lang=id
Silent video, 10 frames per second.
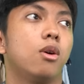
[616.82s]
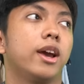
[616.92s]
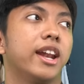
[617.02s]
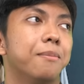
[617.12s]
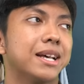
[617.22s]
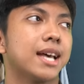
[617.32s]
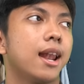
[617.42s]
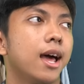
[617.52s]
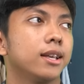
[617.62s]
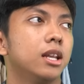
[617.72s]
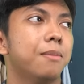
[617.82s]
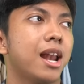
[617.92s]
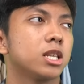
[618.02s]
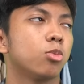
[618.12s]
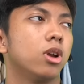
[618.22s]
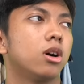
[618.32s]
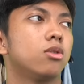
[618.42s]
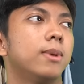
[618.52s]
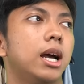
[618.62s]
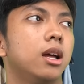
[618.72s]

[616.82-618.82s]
Lo lagi ada masalah, jadi males pulang ke rumah